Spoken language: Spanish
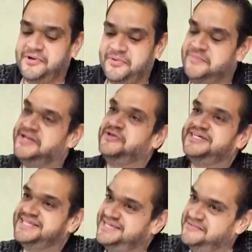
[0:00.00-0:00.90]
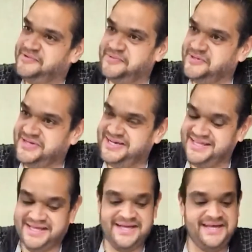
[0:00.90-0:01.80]
Bueno, bienvenidos a Salinas primero que
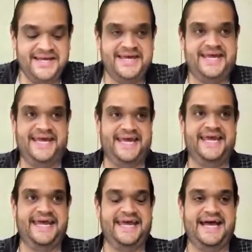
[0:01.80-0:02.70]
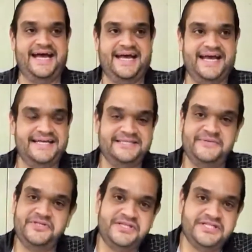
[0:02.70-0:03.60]
nada. Eh, acá en el
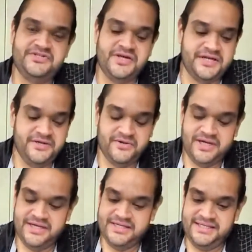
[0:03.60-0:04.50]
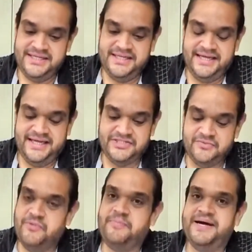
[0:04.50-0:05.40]
Servicio de Extensión Agrícola eh,
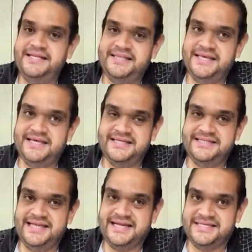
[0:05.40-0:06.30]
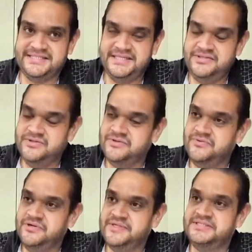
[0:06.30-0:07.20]
somos parte del
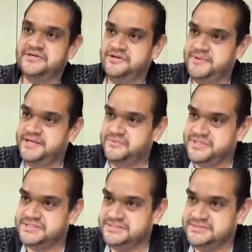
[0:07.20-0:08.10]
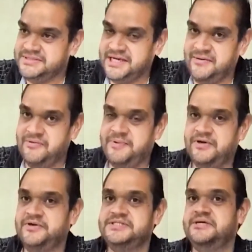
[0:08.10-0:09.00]
recinto universitario de Mayagüez trabajamos
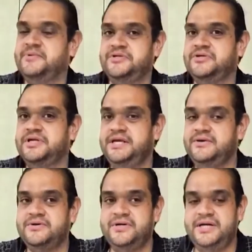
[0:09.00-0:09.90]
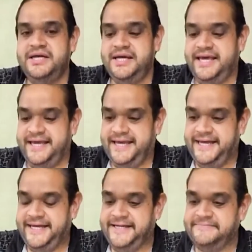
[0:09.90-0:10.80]
para la Universidad de Puerto Rico
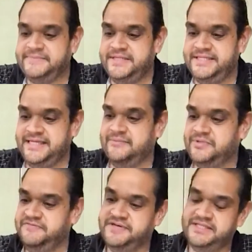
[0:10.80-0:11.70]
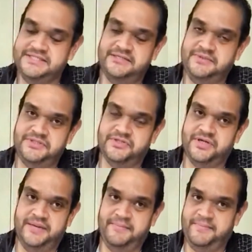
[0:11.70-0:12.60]
eh, y tenemos diferentes
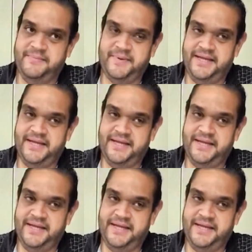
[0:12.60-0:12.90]
servicios. En,